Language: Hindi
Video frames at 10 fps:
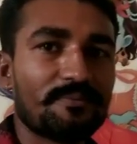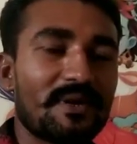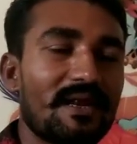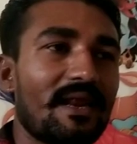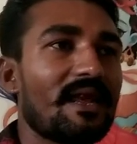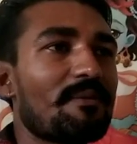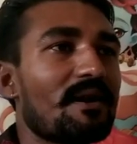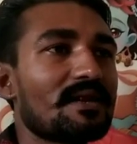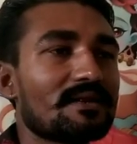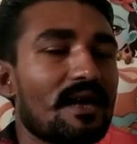बने रहिए
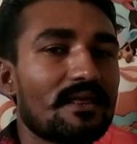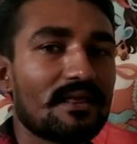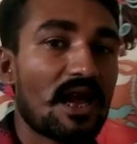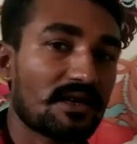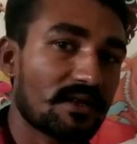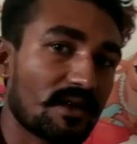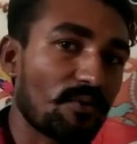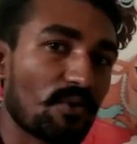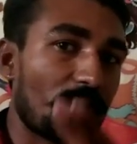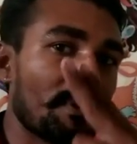हमारे साथ लास्ट
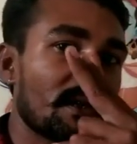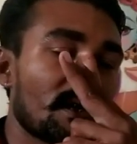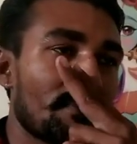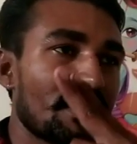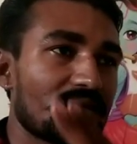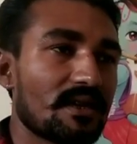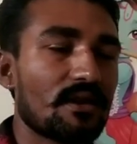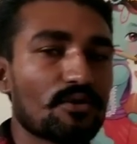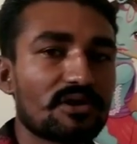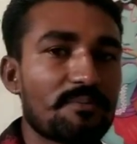तक और अभी तक मेरे
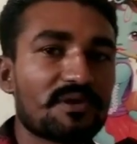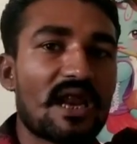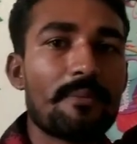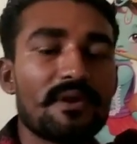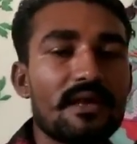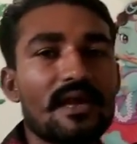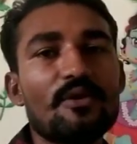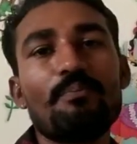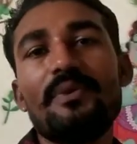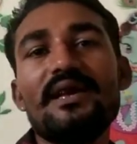चैनल को सब्सक्राइब नहीं किया
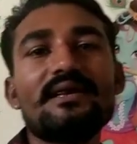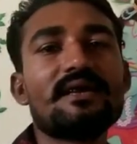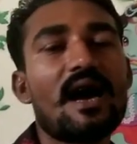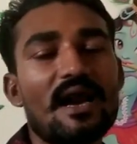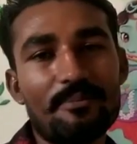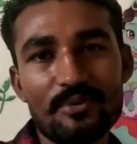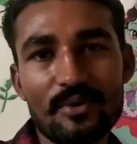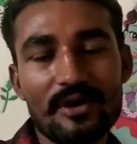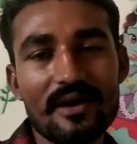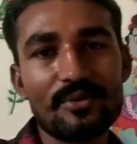तो प्लीज़ यार अब तो
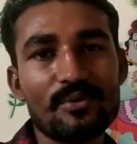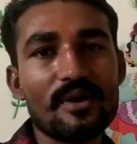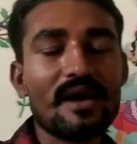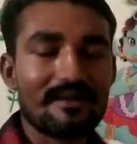करवा दूँ